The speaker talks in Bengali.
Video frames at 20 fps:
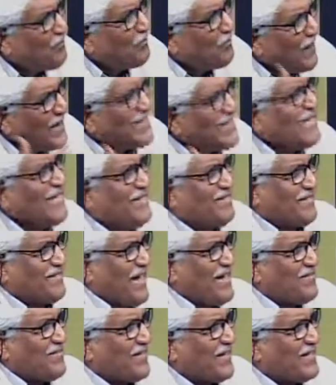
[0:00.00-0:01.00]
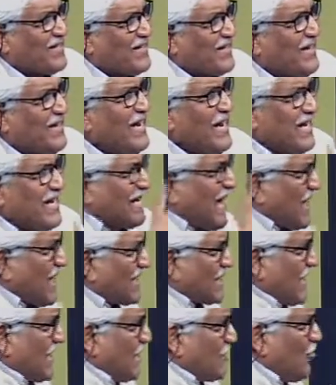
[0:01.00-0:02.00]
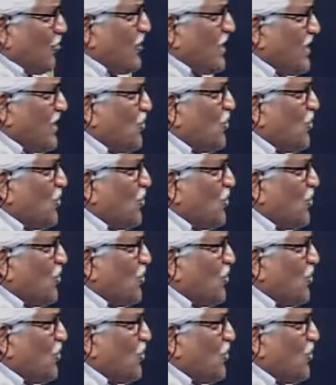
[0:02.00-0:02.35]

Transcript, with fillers: মেডিকেল সায়েন্স আছে ডাক্তার উনি